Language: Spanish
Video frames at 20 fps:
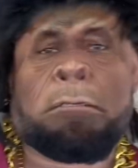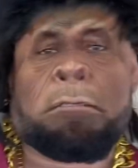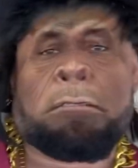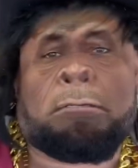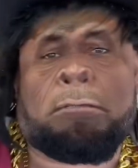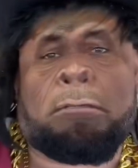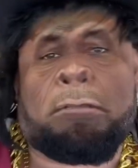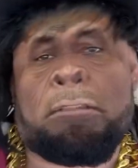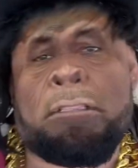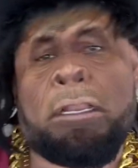
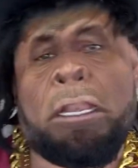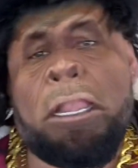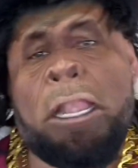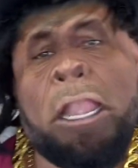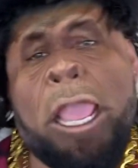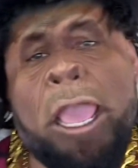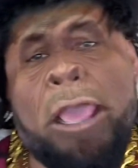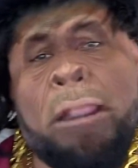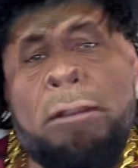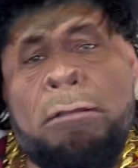Soy
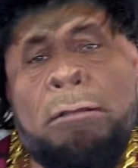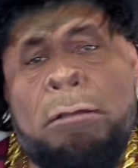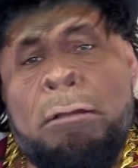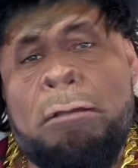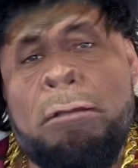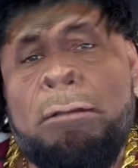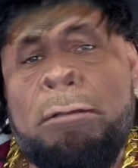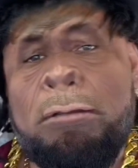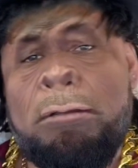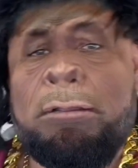
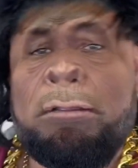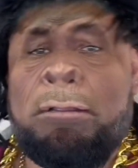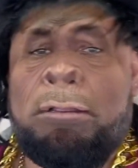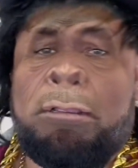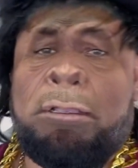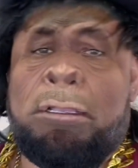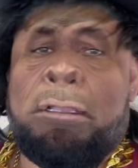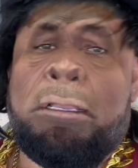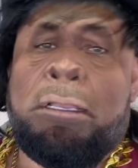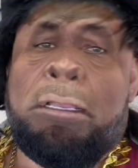trailero.
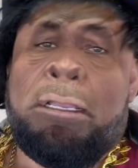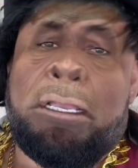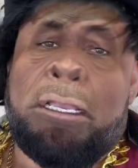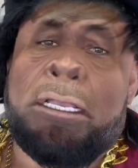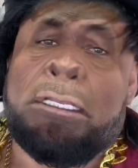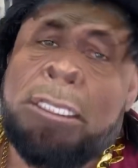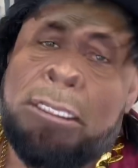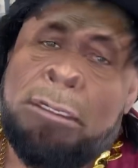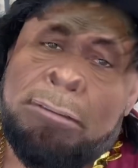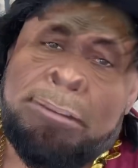
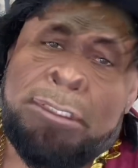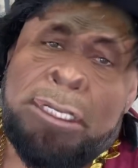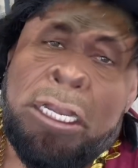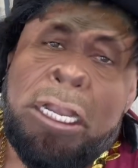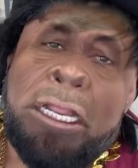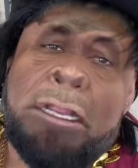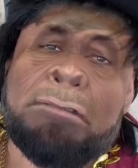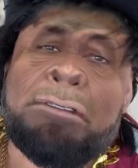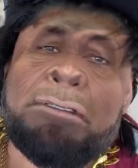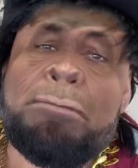Es que los
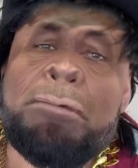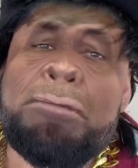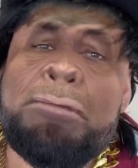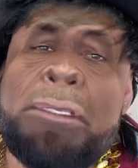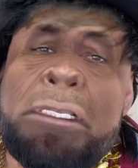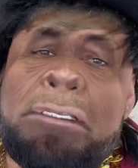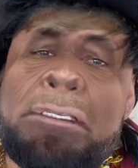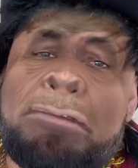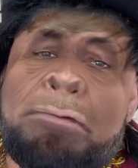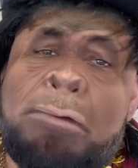traileros somos
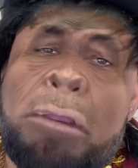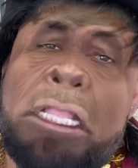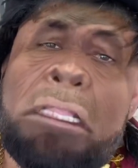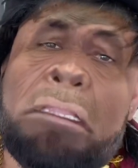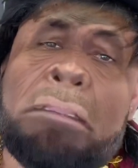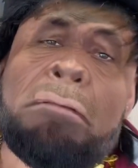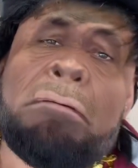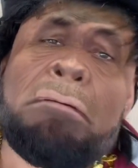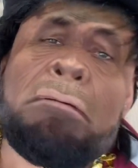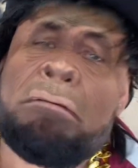bien
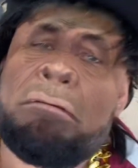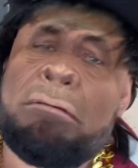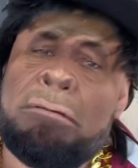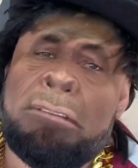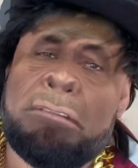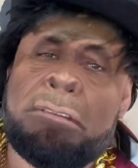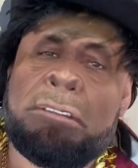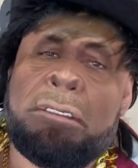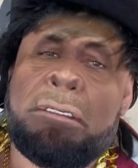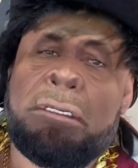sueltos.
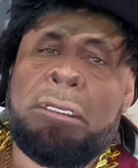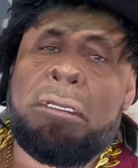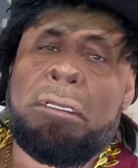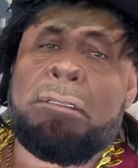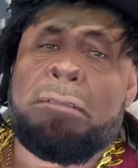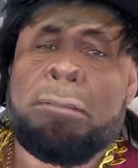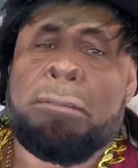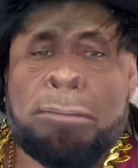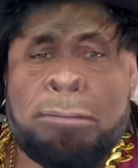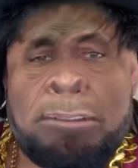
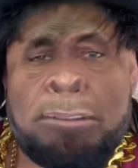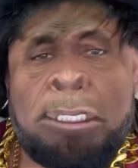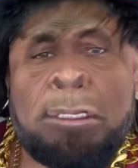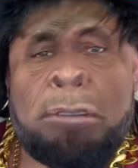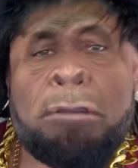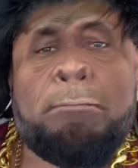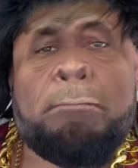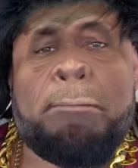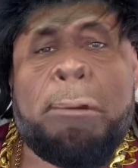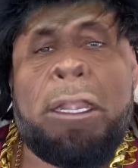Nos gusta
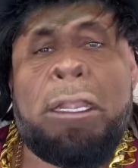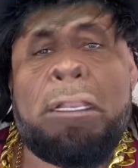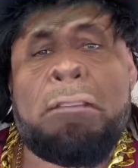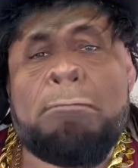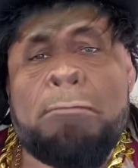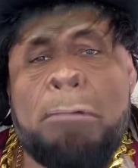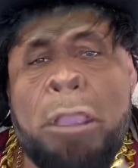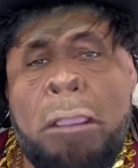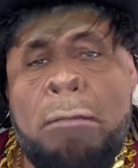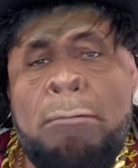comprarles
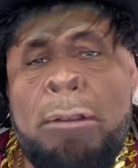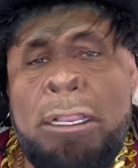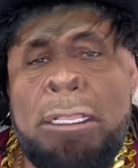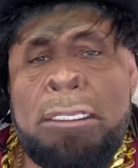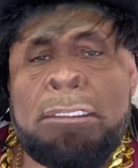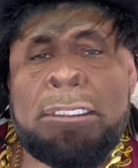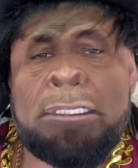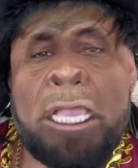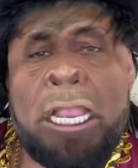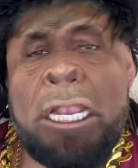
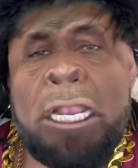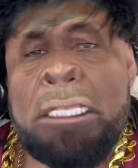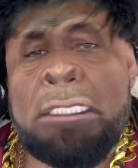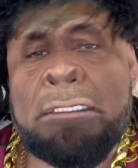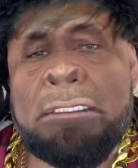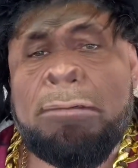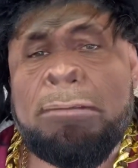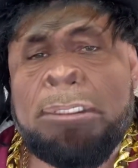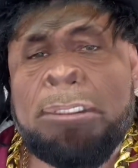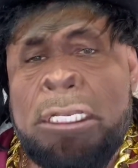muebles, salas,
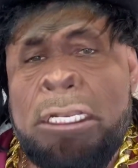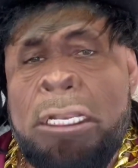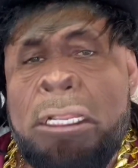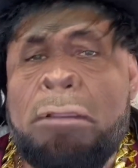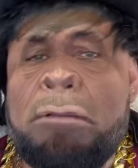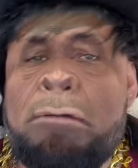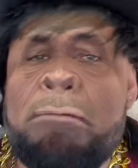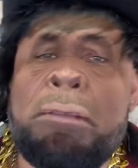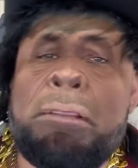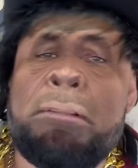cocina y
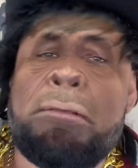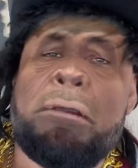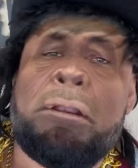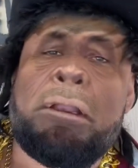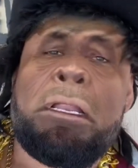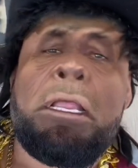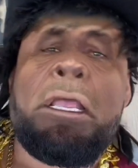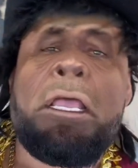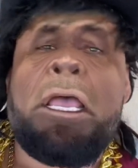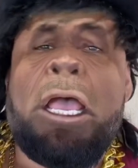comedor
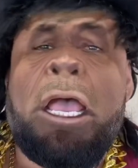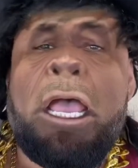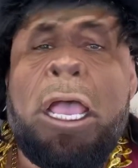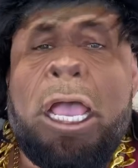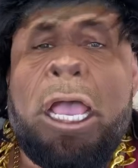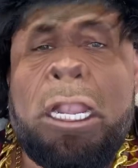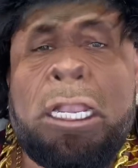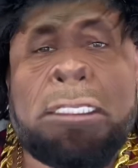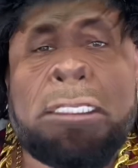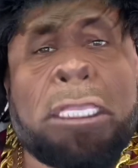
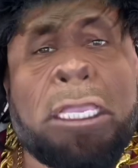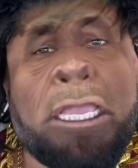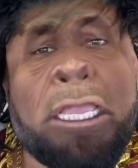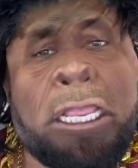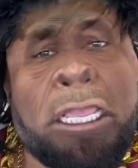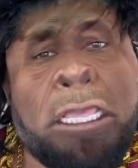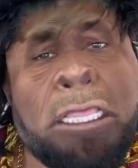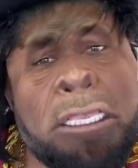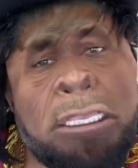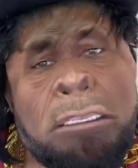a las
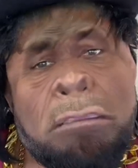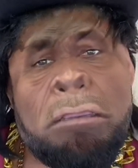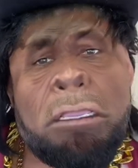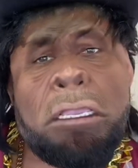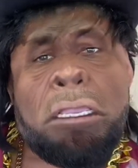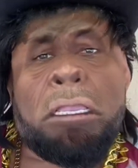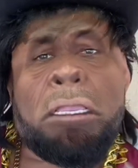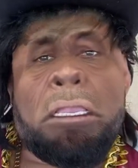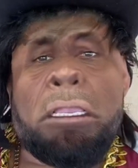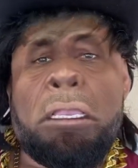queridas, güey.